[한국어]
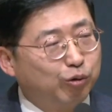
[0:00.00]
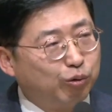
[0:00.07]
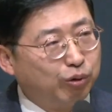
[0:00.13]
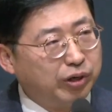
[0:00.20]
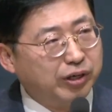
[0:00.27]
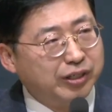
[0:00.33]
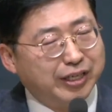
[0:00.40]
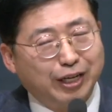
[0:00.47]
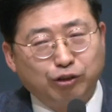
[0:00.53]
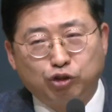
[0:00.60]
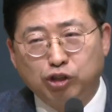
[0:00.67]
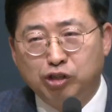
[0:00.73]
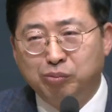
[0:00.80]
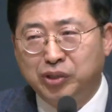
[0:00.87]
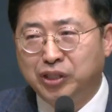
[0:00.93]
우리는
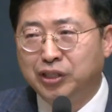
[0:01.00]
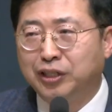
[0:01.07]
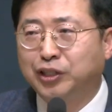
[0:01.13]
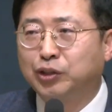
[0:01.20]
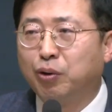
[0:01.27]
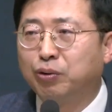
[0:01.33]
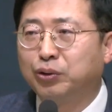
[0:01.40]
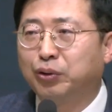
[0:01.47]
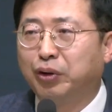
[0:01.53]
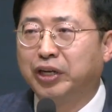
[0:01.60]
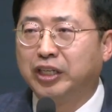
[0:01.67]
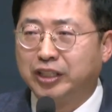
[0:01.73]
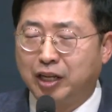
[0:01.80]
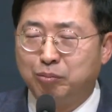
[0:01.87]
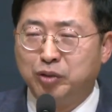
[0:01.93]
예수를 믿는
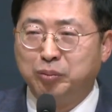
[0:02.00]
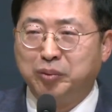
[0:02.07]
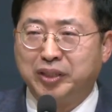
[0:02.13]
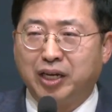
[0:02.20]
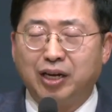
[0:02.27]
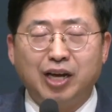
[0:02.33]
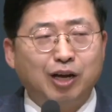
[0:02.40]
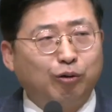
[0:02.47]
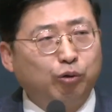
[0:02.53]
성도이기 때문입니다.